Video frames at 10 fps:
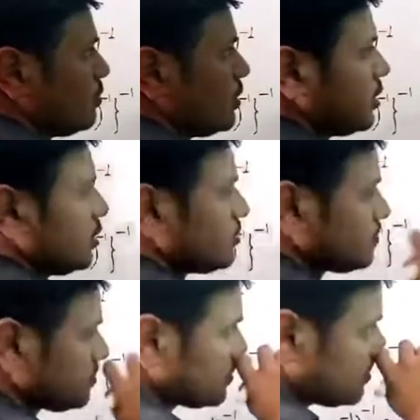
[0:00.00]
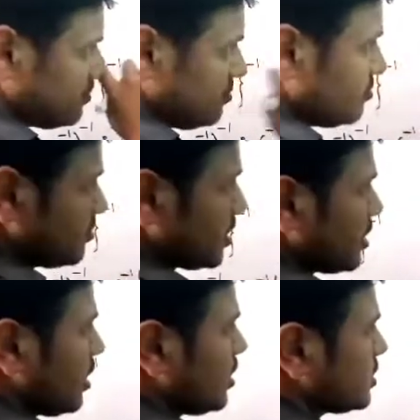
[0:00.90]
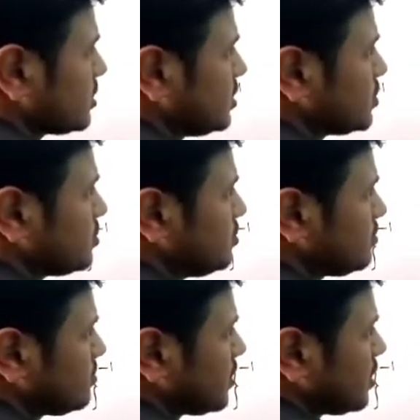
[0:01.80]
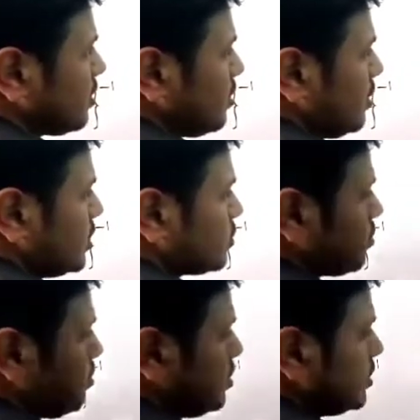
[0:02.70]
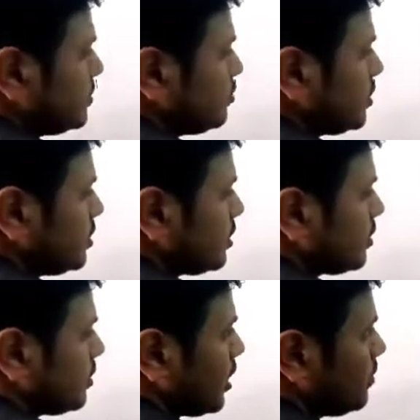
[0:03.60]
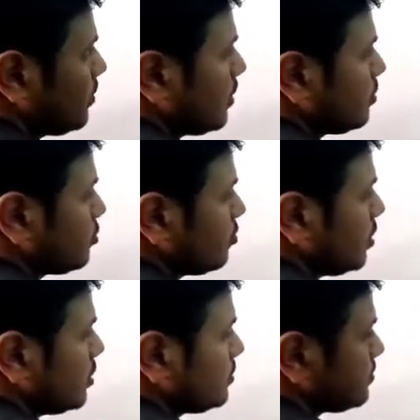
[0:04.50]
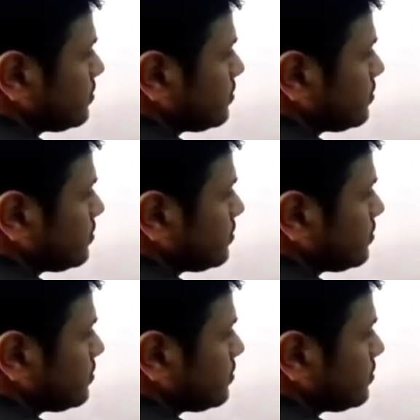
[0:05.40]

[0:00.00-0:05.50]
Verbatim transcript: अब देखिए क्या कर सकते हैं इसको इसको खोल दीजिए पूरा नाइन बाई फाइव को दो बार